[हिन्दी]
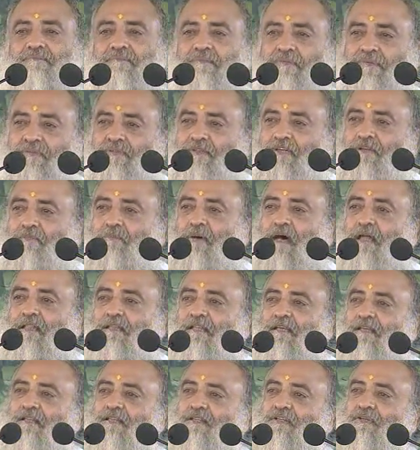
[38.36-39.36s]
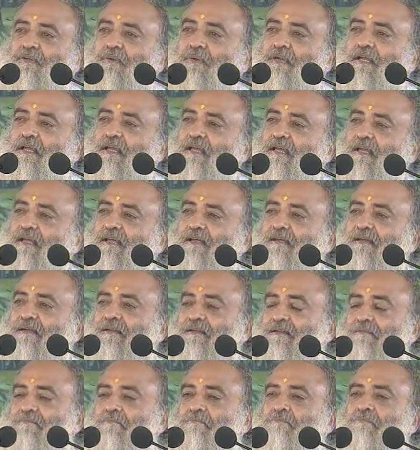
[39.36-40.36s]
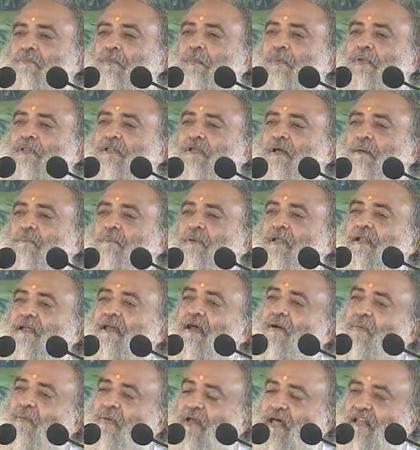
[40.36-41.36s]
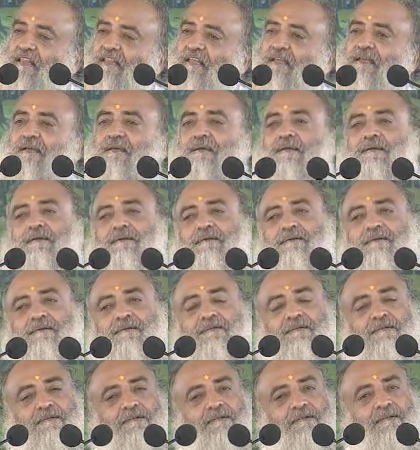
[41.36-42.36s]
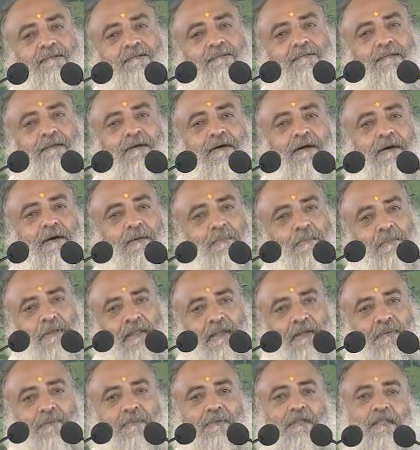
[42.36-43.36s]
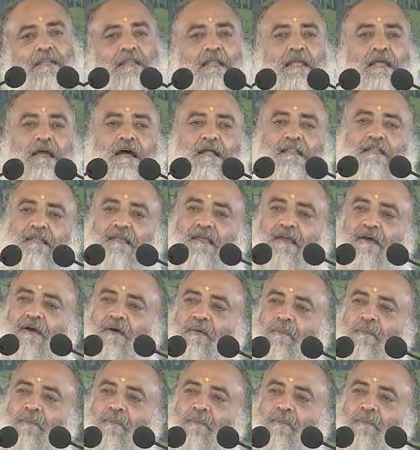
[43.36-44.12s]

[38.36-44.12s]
दूसरी बात है छोरे मुफत का मिल गया उड़ाते हैं और मेरे को नींद नहीं आती है